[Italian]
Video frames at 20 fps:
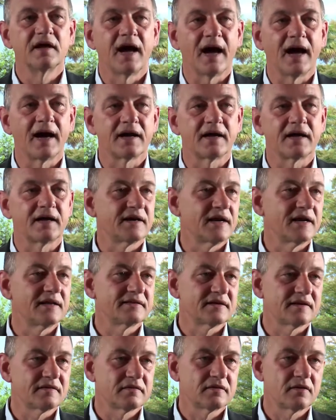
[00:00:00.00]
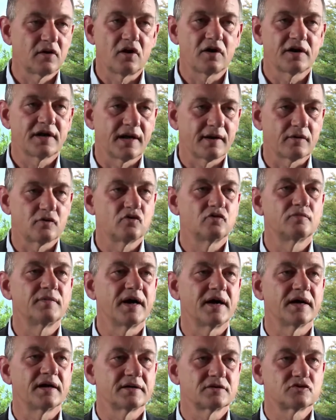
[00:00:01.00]
anche in altre zone, a
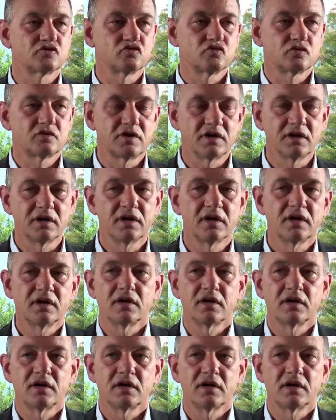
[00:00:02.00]
Roma, al sud,